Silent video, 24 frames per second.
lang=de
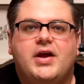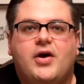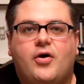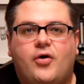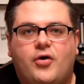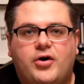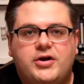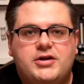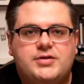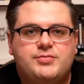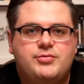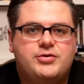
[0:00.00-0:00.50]

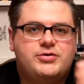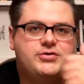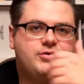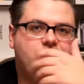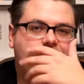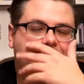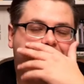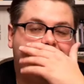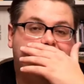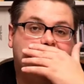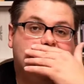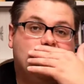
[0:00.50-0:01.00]
Heute möchte ich
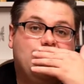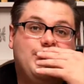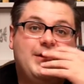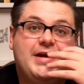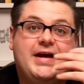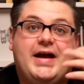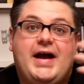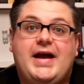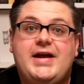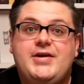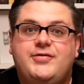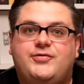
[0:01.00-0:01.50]
euch eine
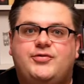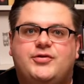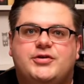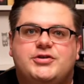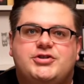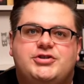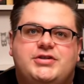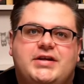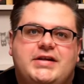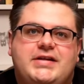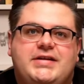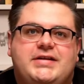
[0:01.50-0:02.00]
neue Reihe
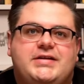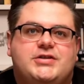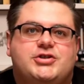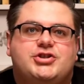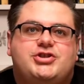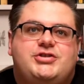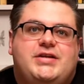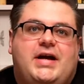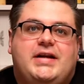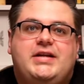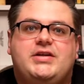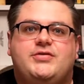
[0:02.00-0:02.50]
vorstellen, die
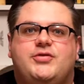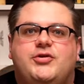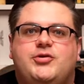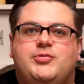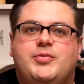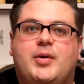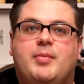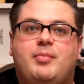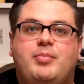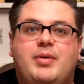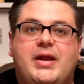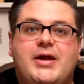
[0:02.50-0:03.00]
gestartet wird
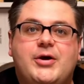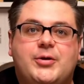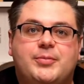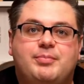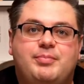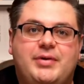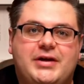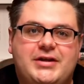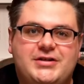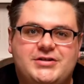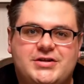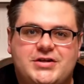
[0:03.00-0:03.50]
über Play on
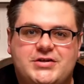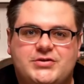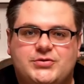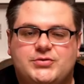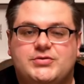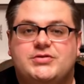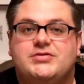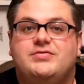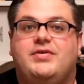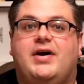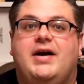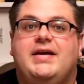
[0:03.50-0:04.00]
Pictures
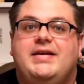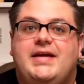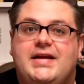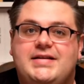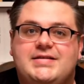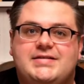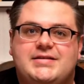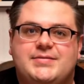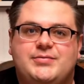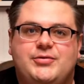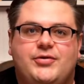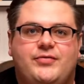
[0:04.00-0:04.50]
und zwar
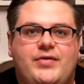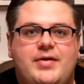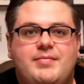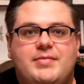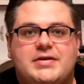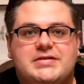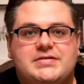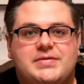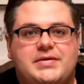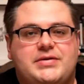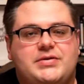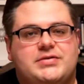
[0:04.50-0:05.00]
jetzt im
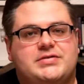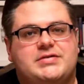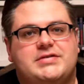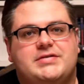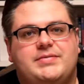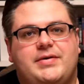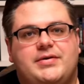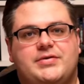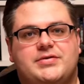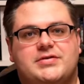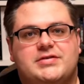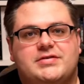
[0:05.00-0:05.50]
November
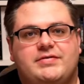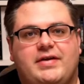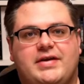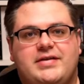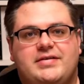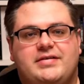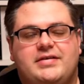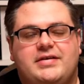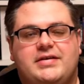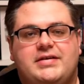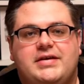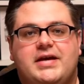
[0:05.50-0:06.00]

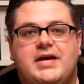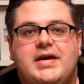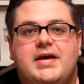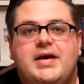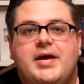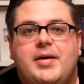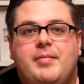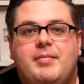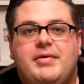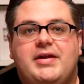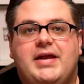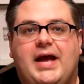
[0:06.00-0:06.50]
2022
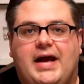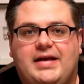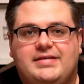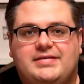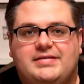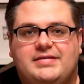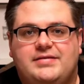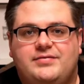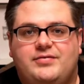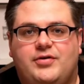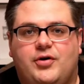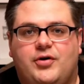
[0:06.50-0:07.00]
mit der
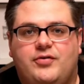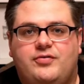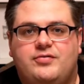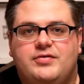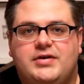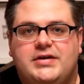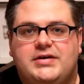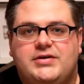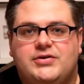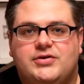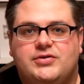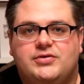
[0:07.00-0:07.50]
ersten
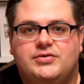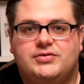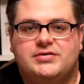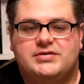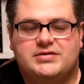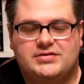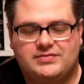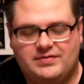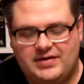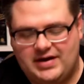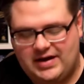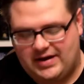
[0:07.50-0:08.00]
Veröffentlichung und
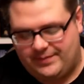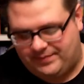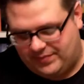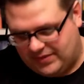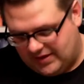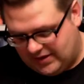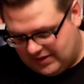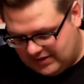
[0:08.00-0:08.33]
zwar